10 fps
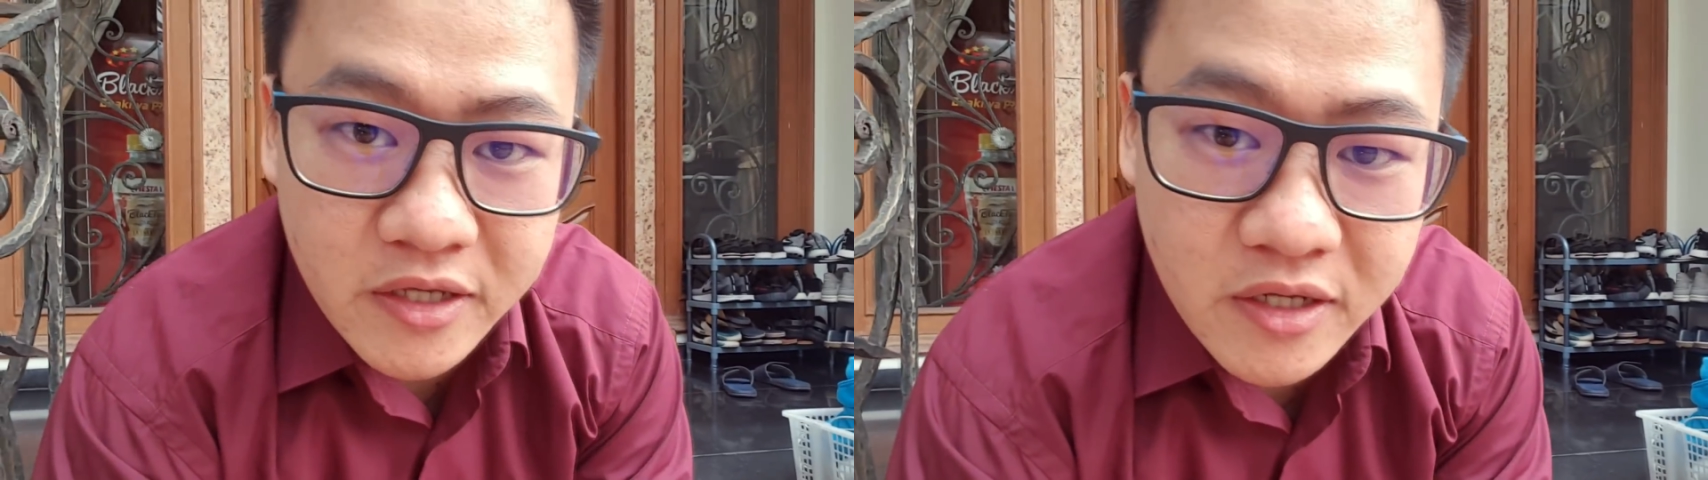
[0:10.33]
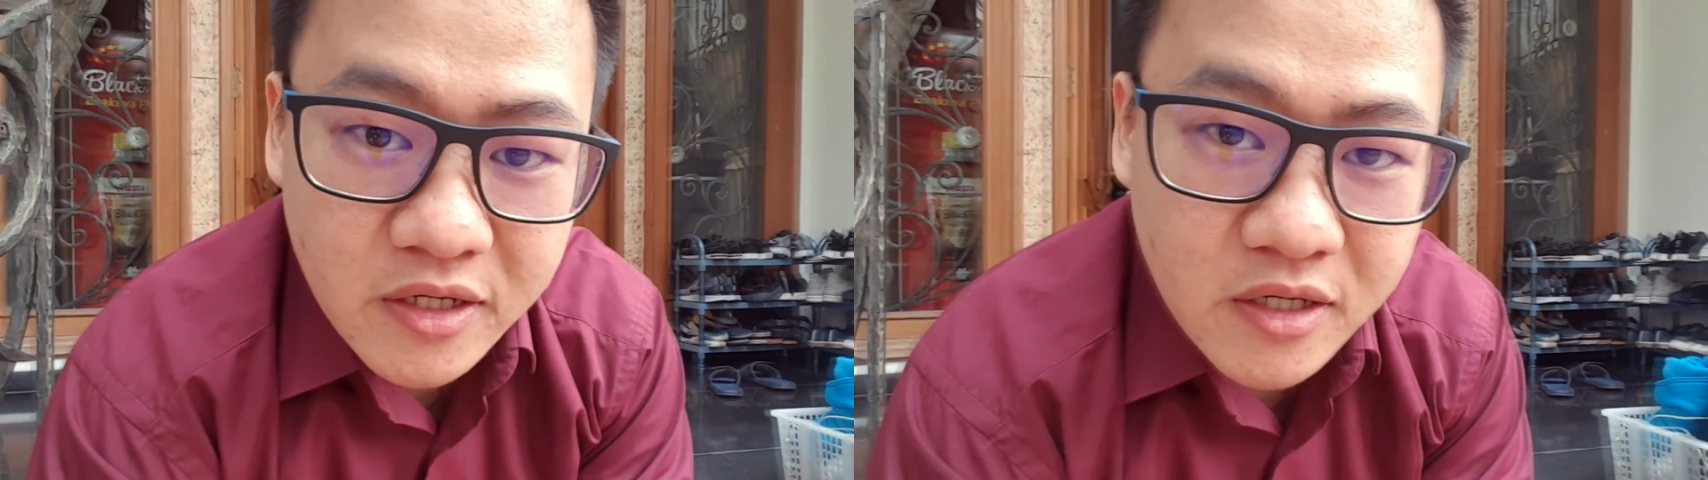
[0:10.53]

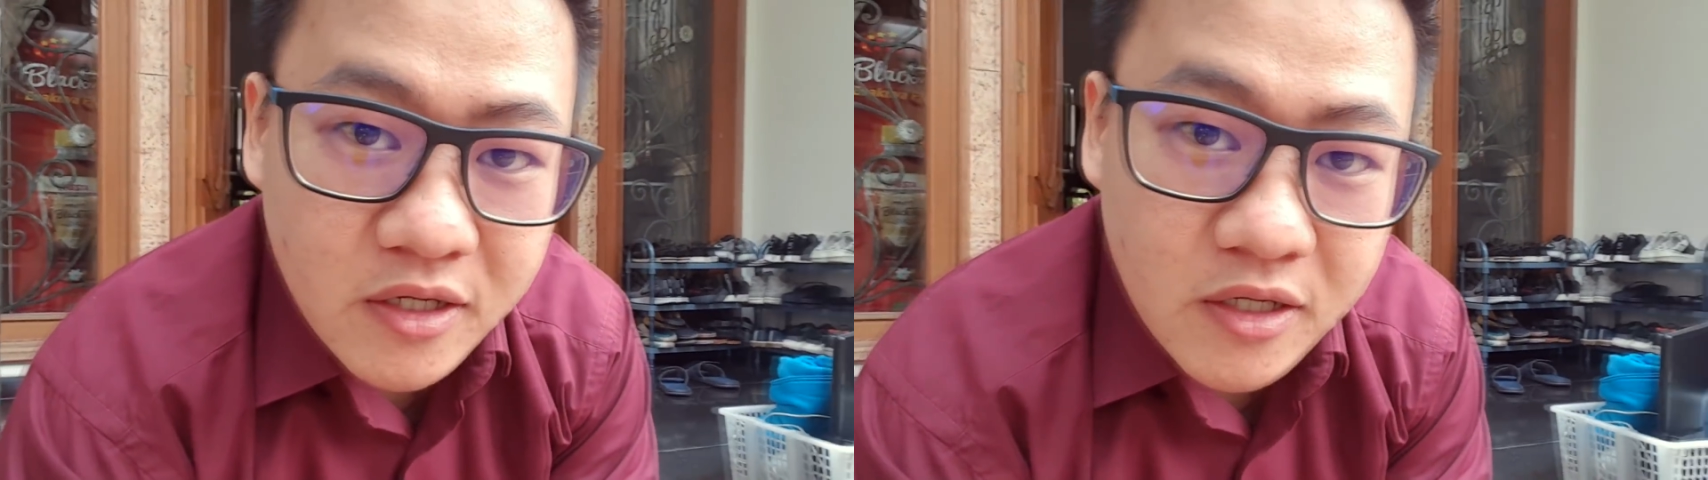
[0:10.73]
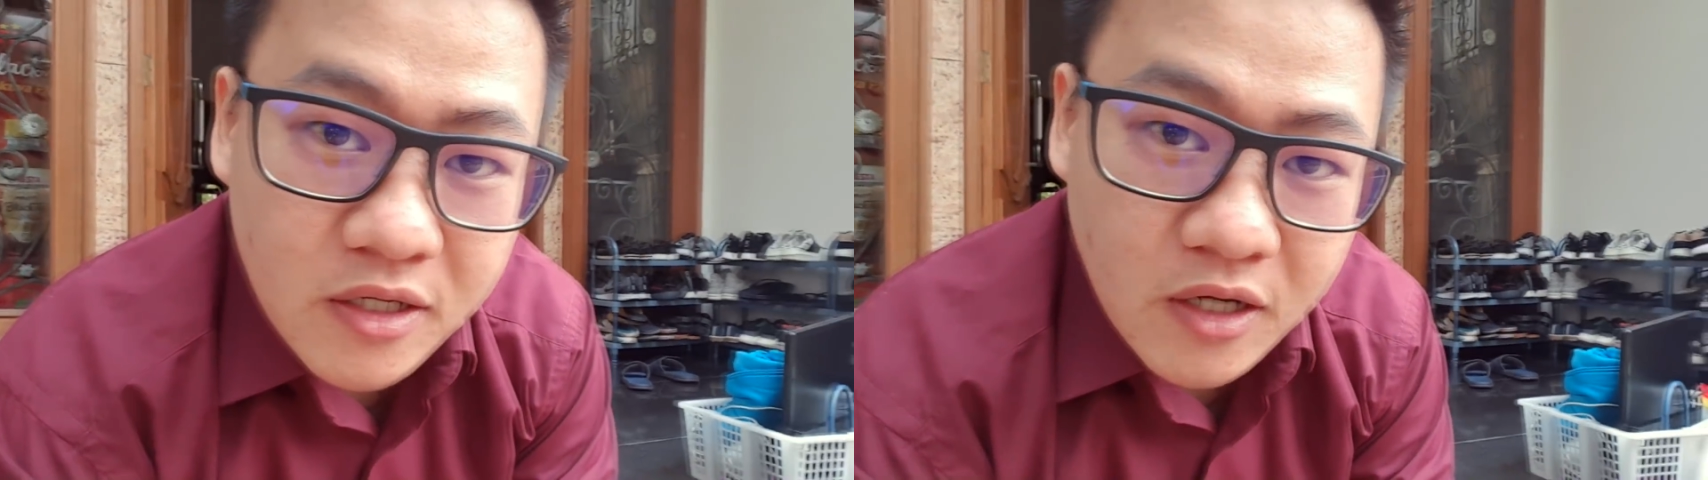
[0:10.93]

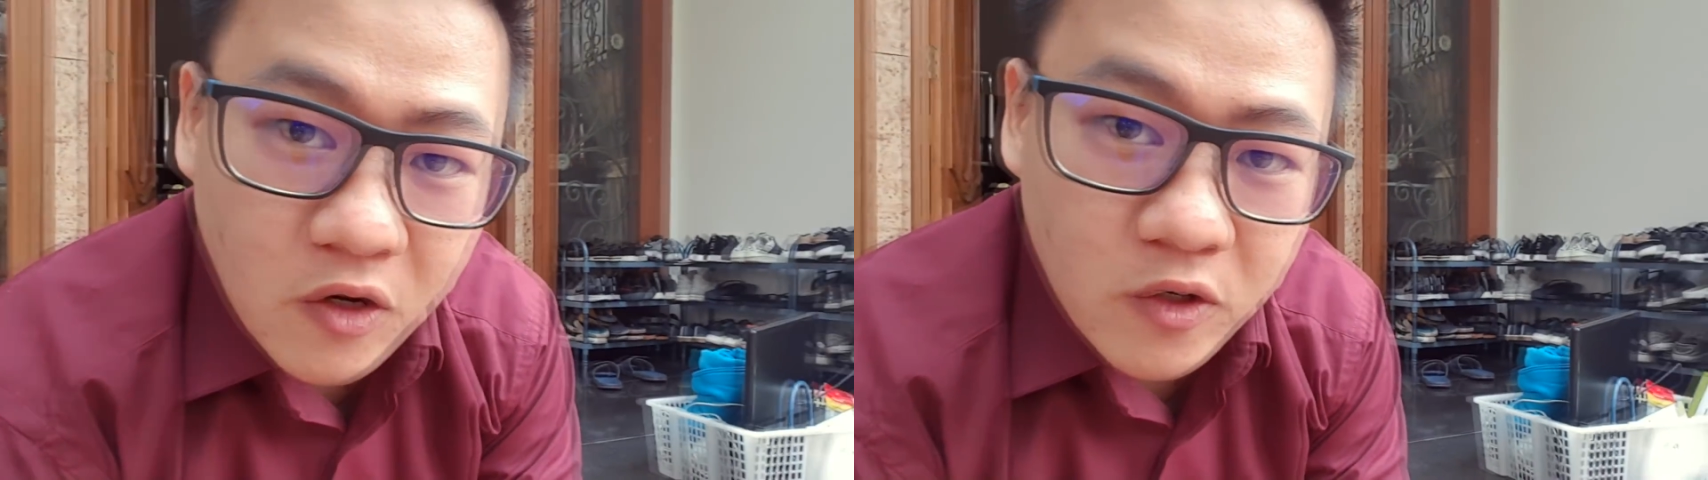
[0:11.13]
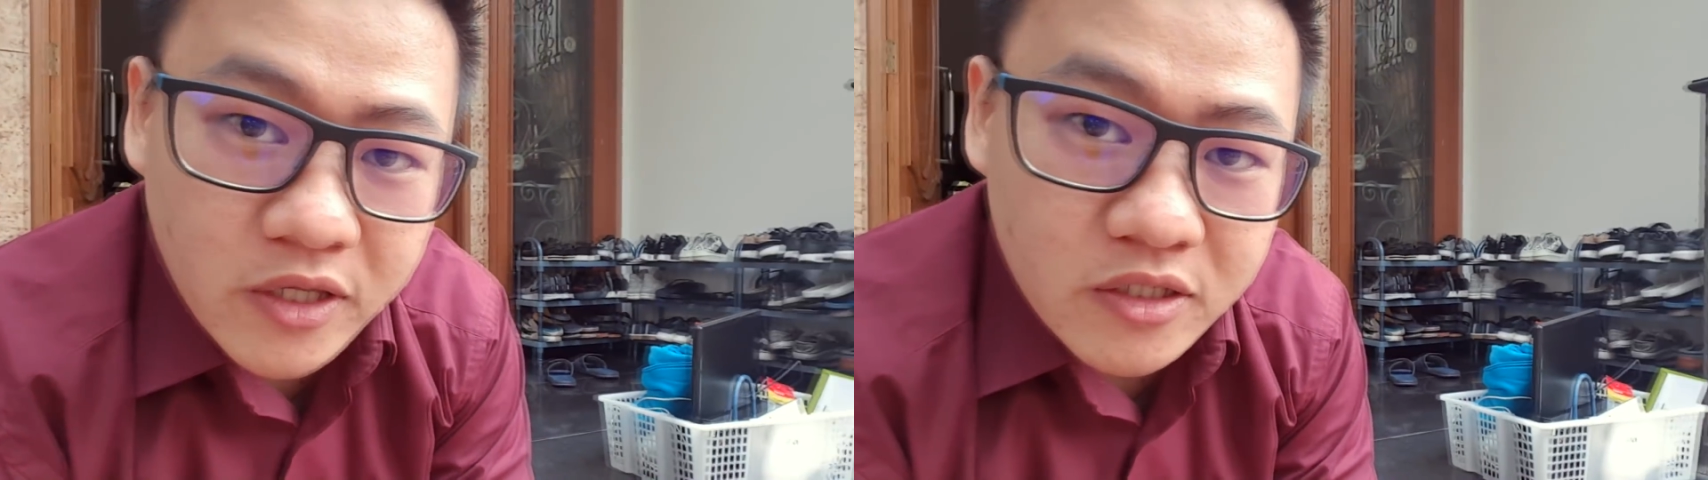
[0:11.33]
nya
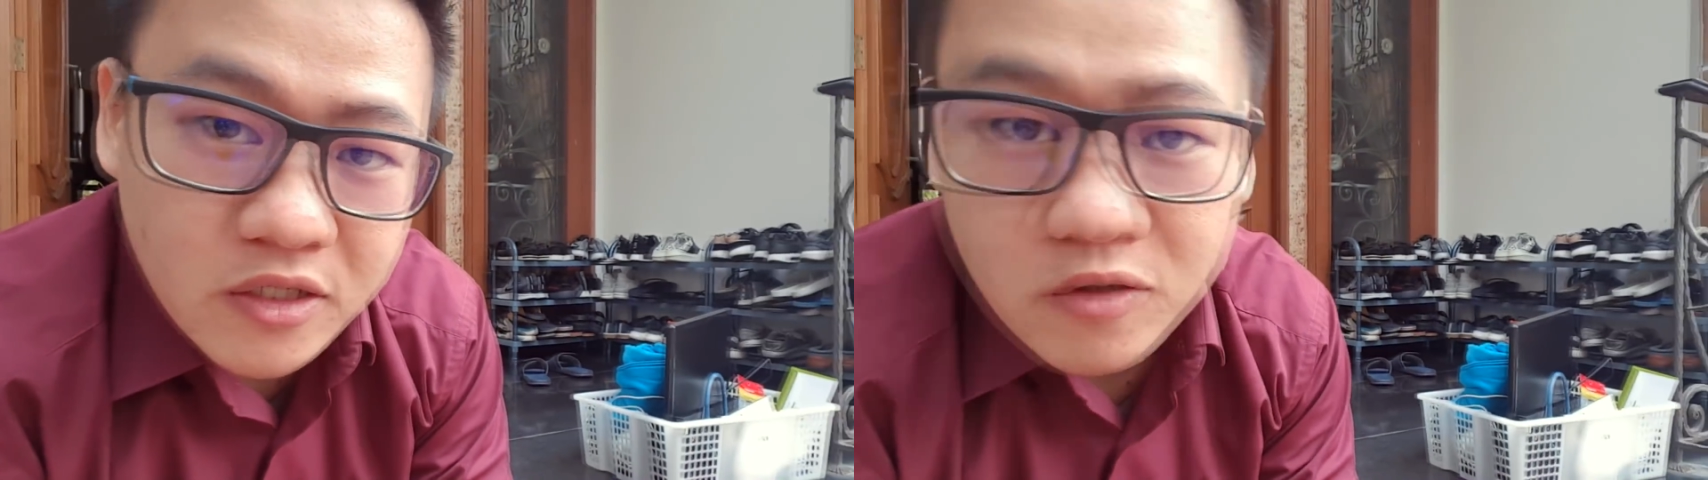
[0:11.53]
kalau lihat di